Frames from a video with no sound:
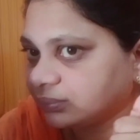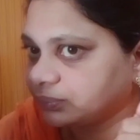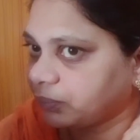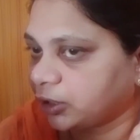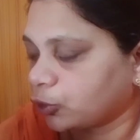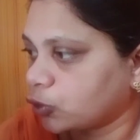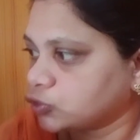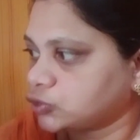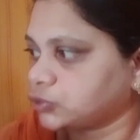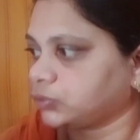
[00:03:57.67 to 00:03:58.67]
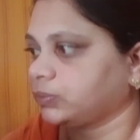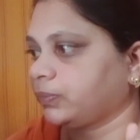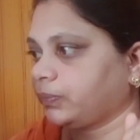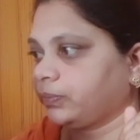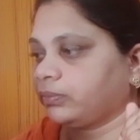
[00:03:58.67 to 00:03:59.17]
లాస్ట్లో చెప్తారు ఇక
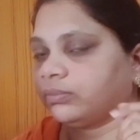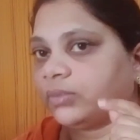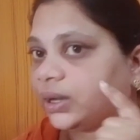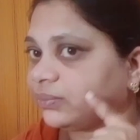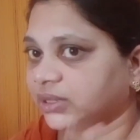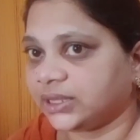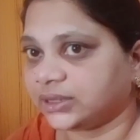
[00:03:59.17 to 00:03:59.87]
రెండో ఫేస్